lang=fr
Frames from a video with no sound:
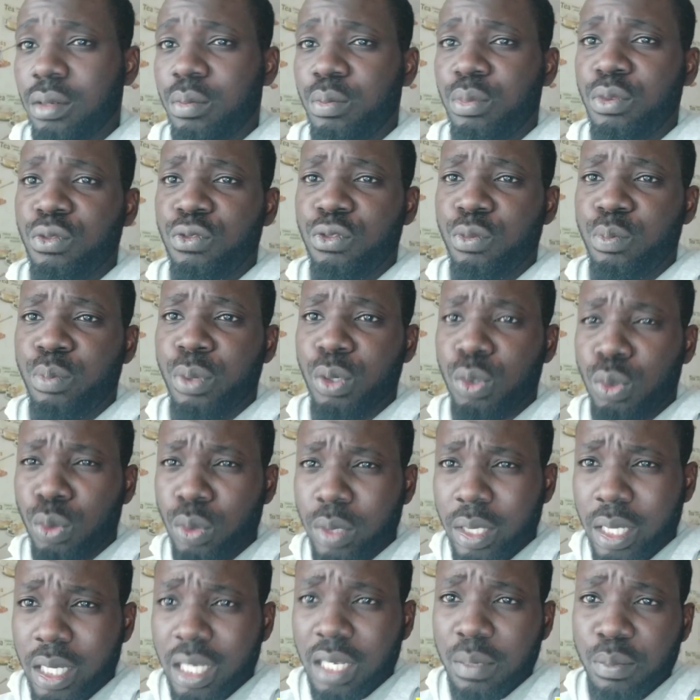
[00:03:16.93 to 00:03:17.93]
pour vous
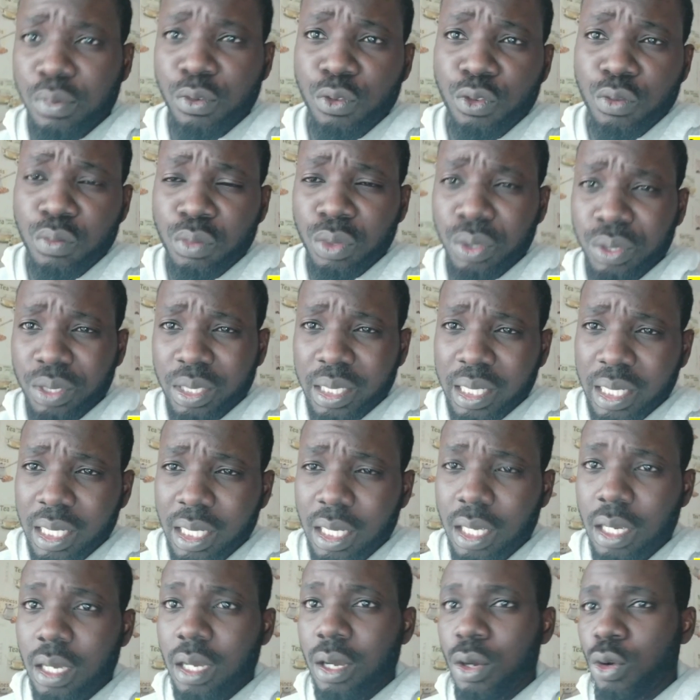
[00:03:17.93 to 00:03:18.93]
postuler et puis vous montrer
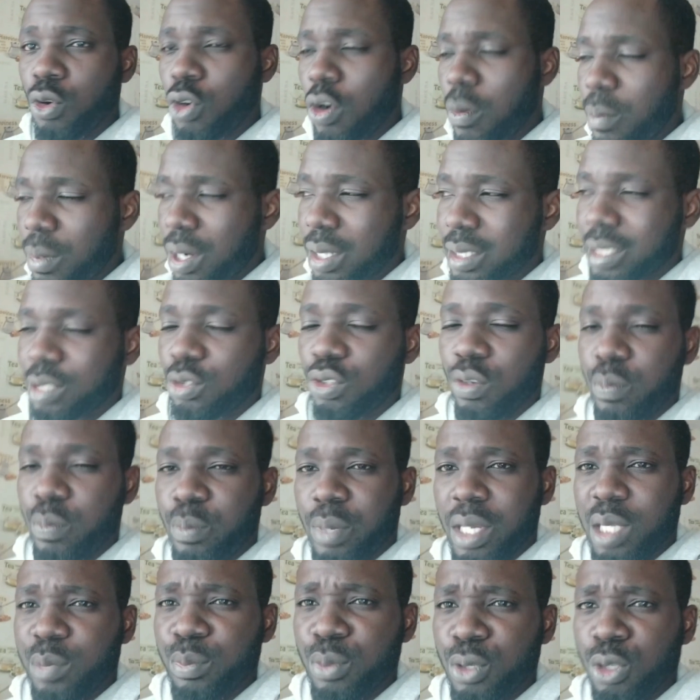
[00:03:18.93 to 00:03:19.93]
comment ça se
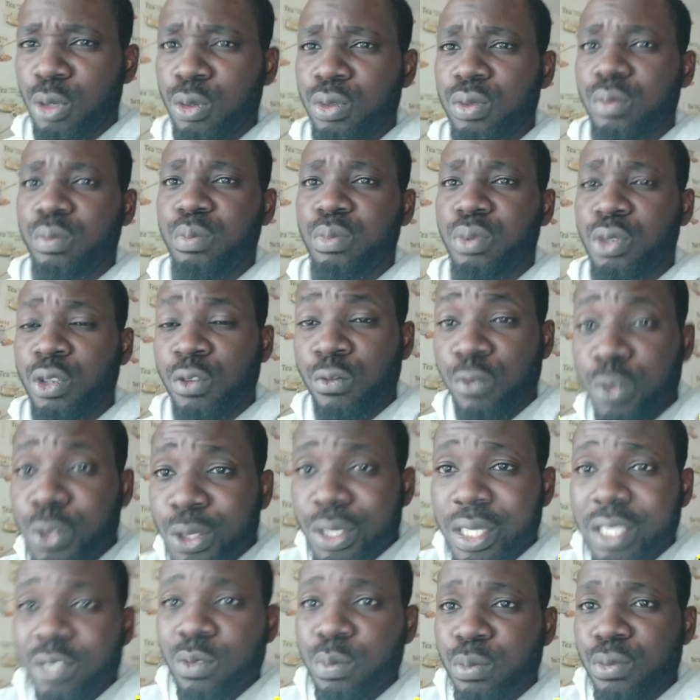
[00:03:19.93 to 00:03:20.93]
passe pour que, vous
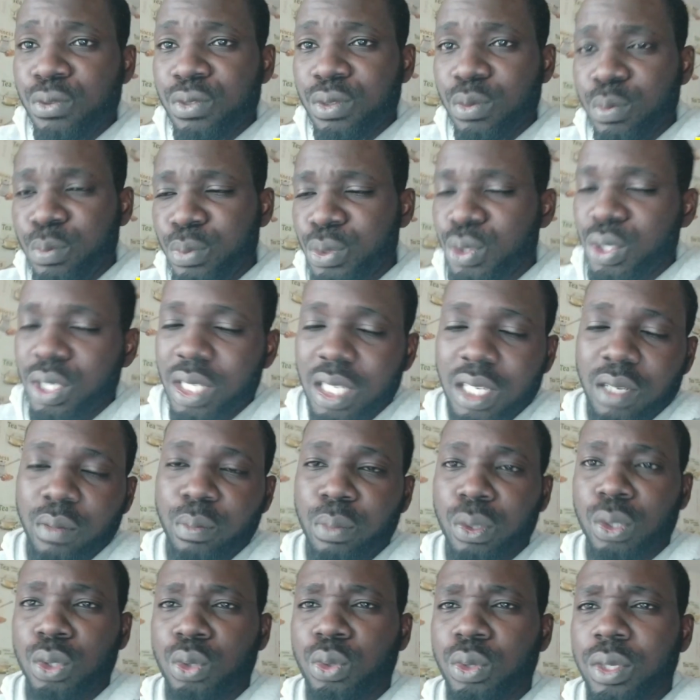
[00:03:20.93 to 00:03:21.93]
aussi puissiez
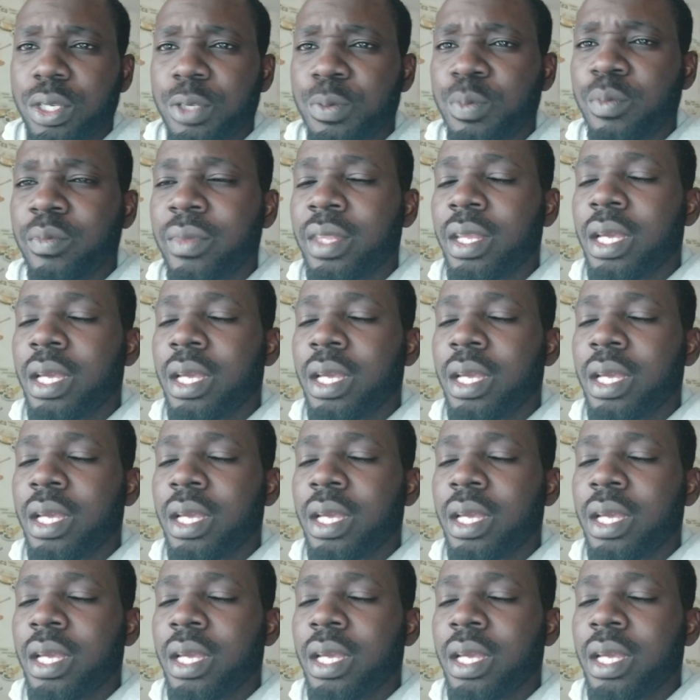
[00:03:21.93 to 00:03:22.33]
postuler.